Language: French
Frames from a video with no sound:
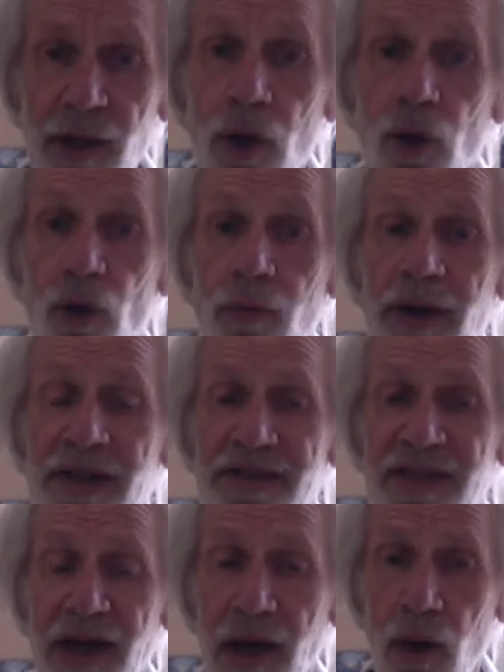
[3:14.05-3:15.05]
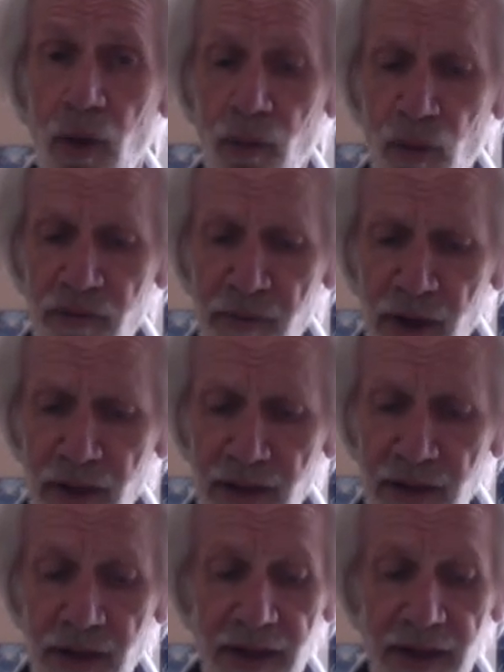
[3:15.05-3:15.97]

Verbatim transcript: le maintien en mouvement